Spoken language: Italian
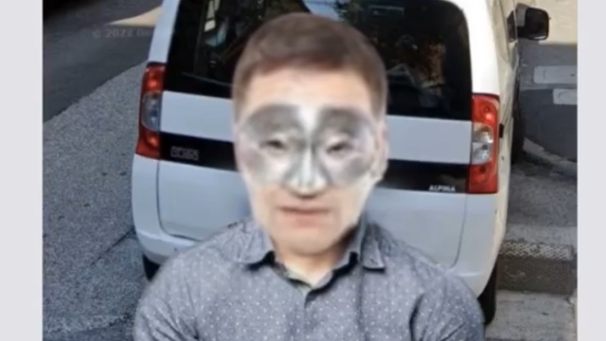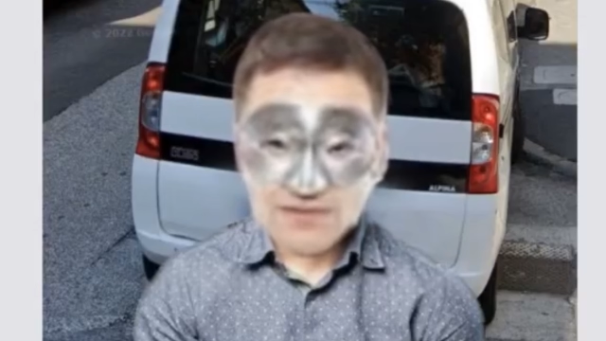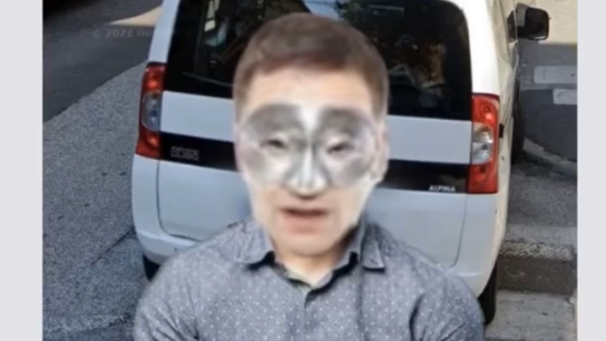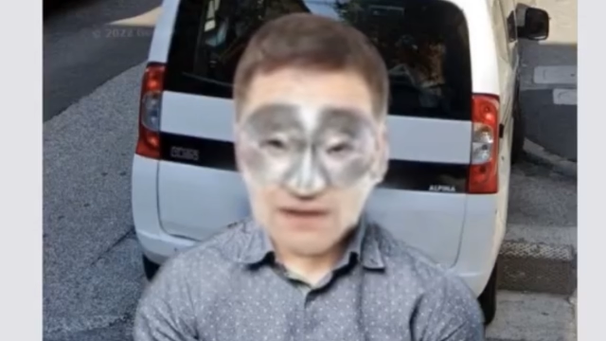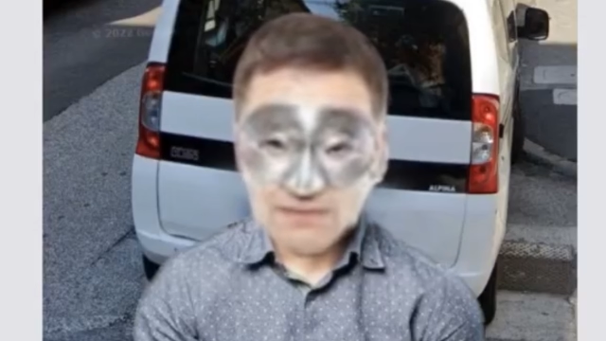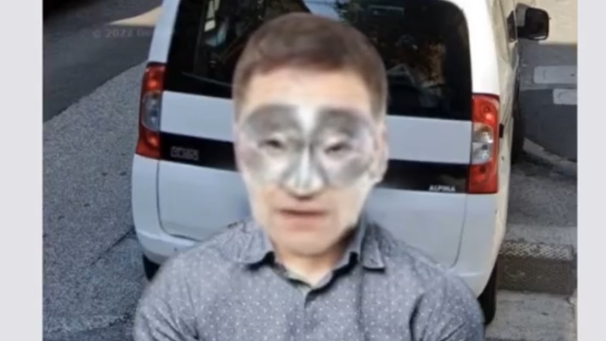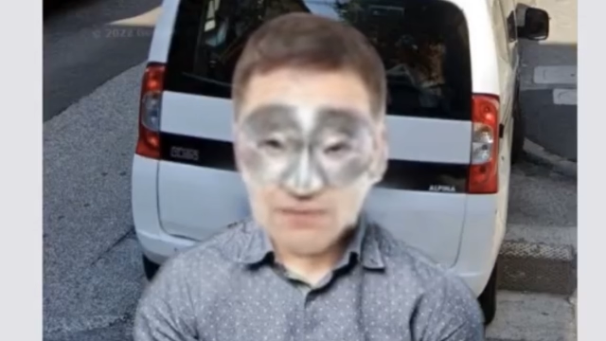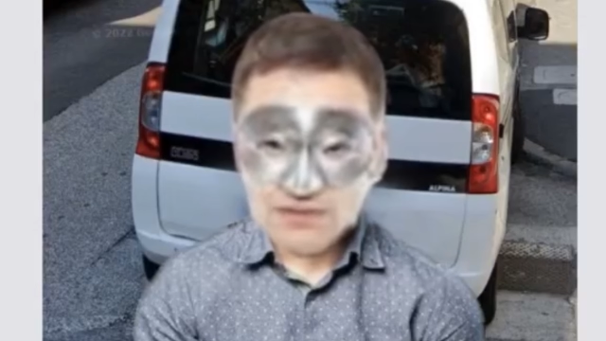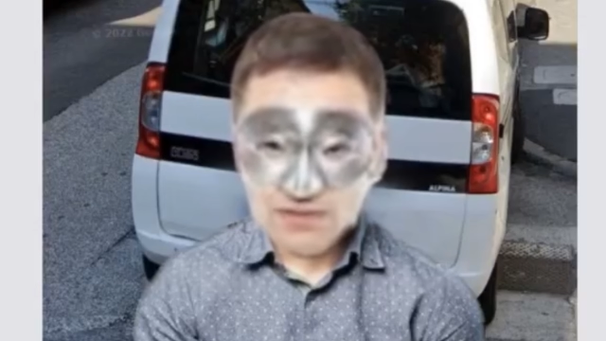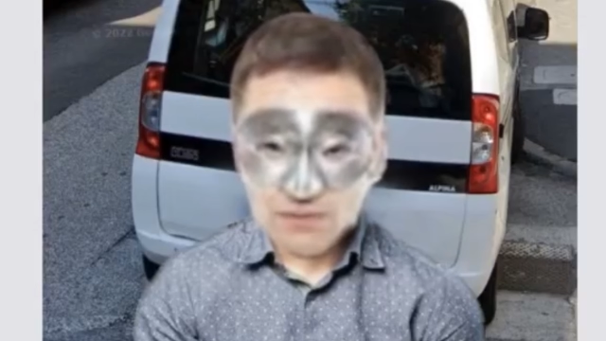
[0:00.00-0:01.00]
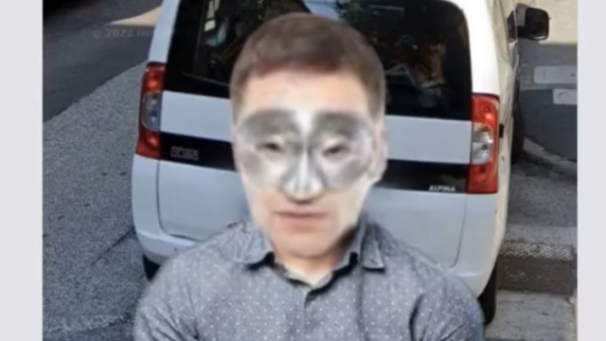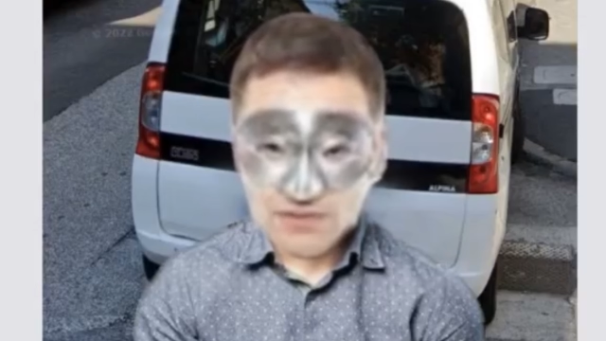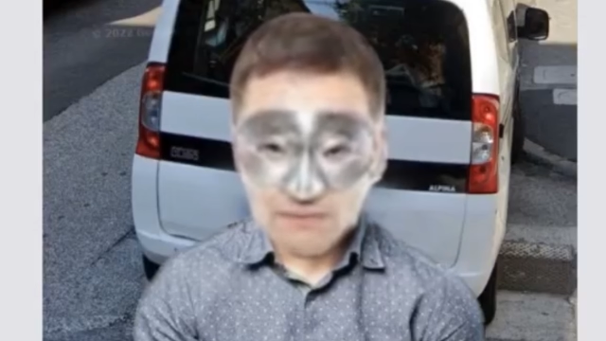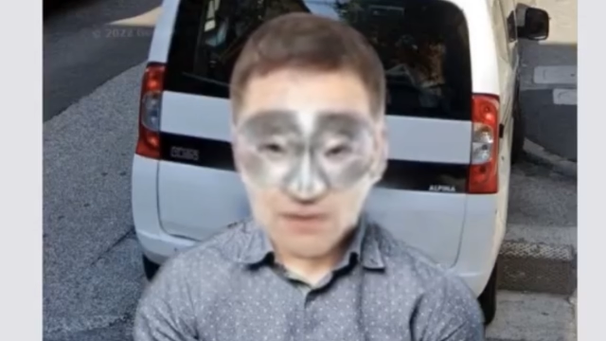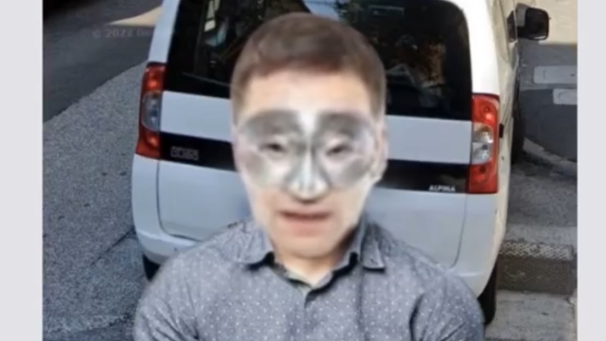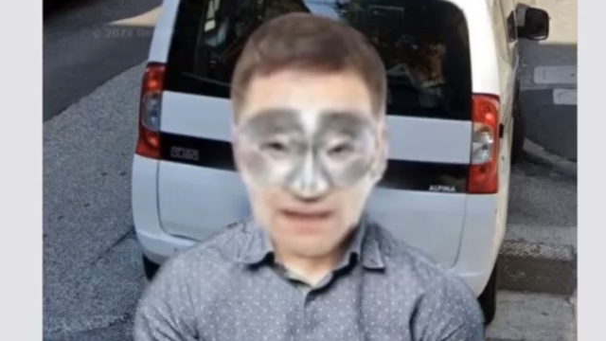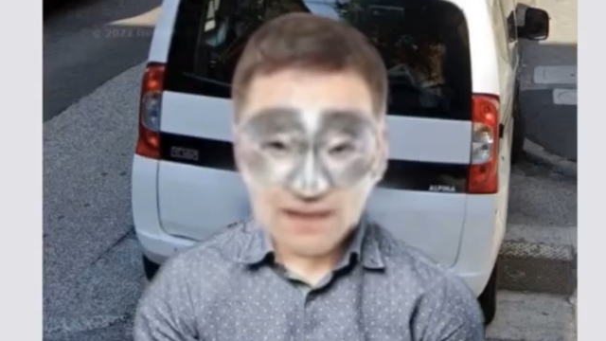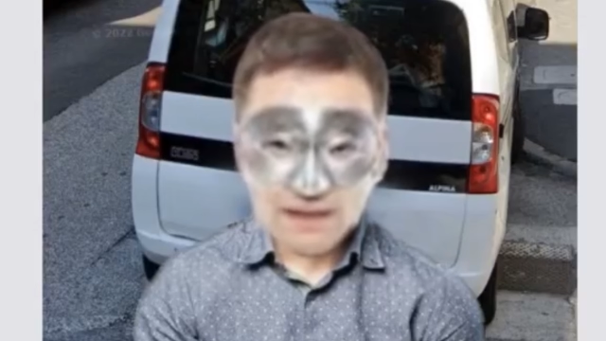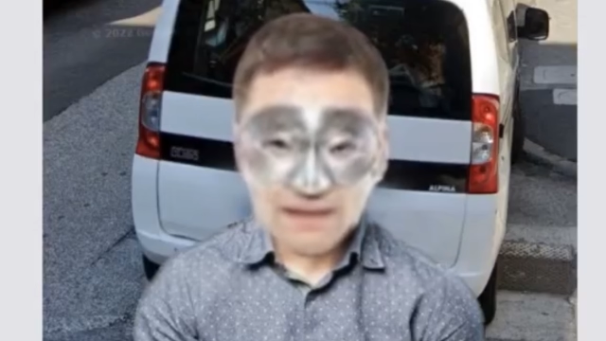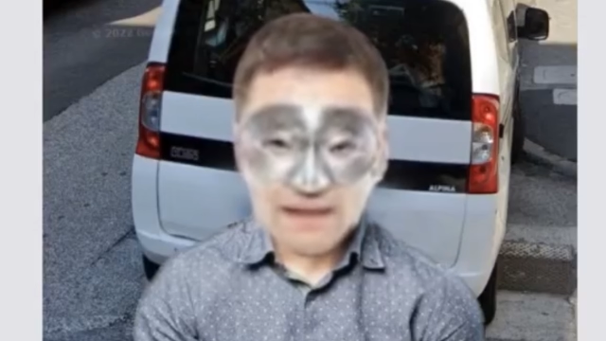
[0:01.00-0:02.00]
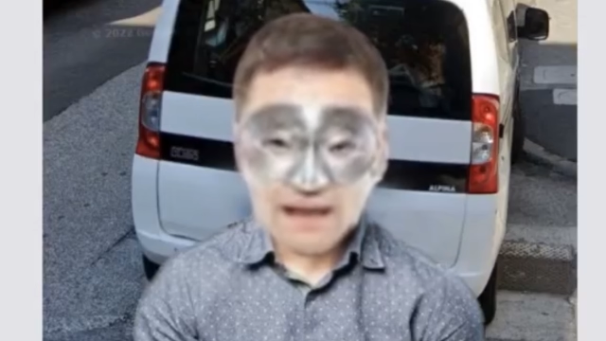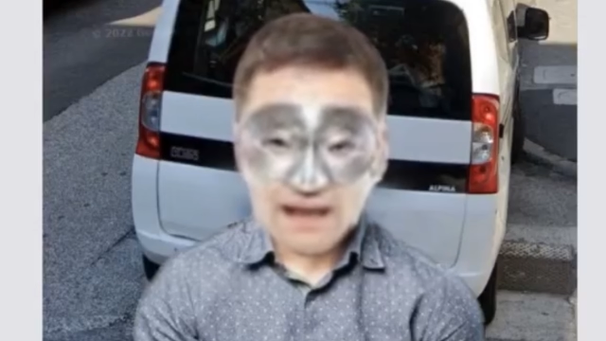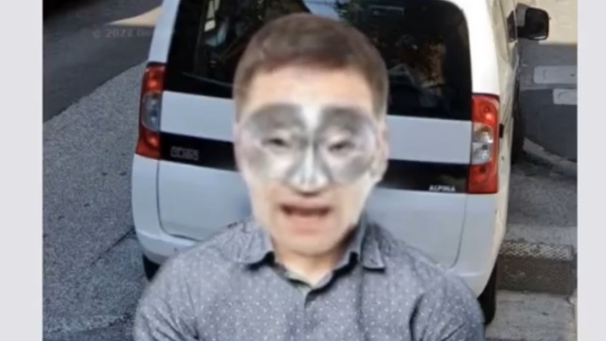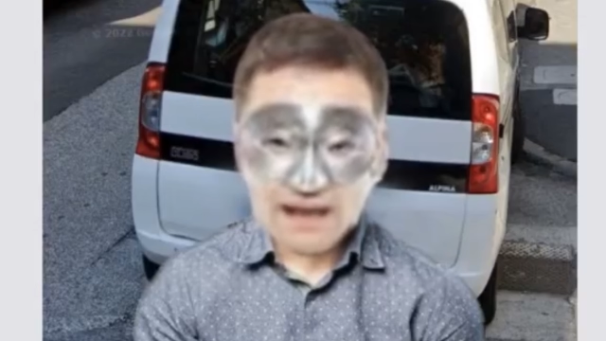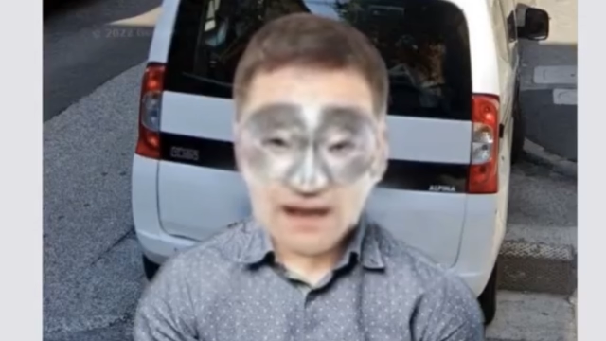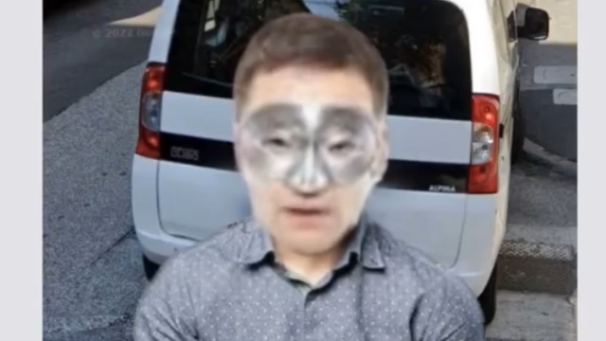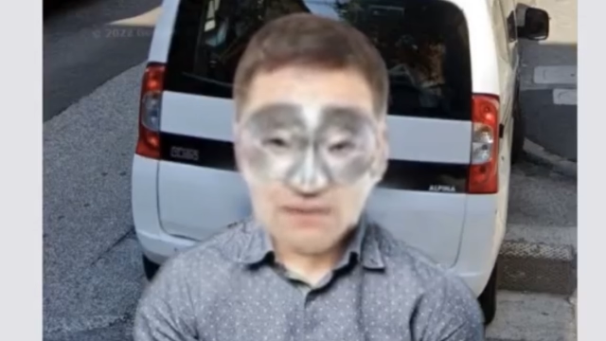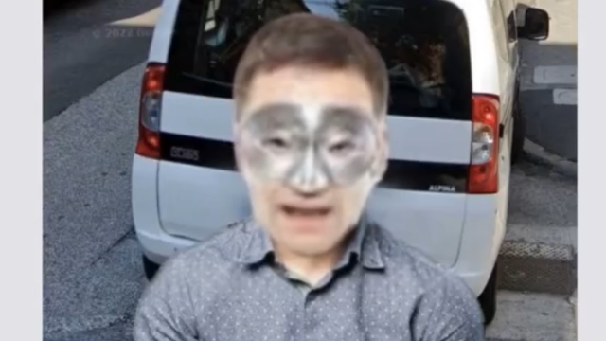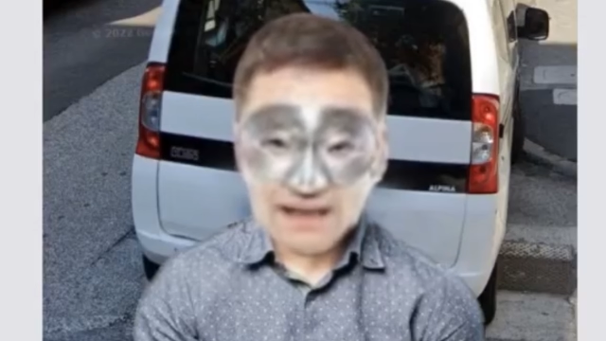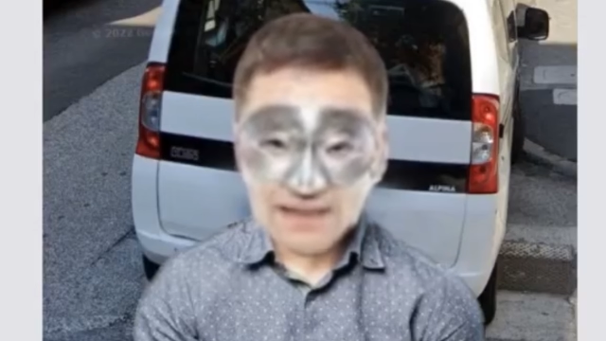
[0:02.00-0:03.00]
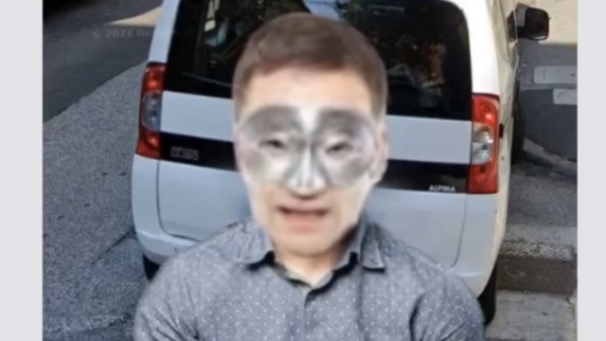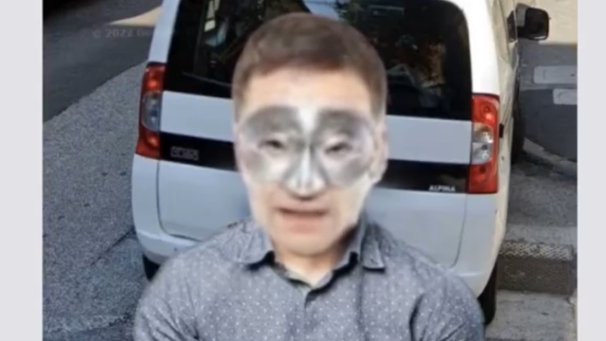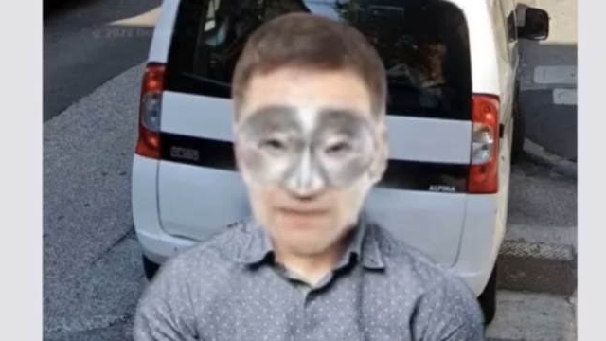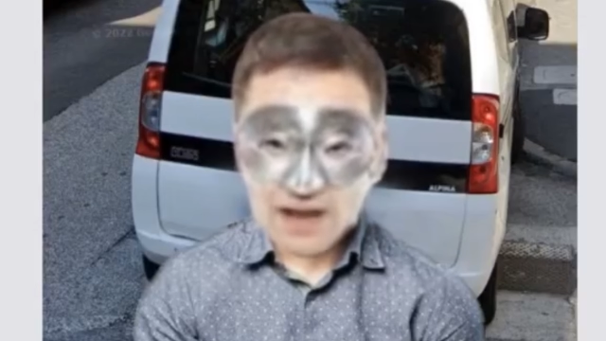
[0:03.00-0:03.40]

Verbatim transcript: Digita 32 seguito dal numero di telefono,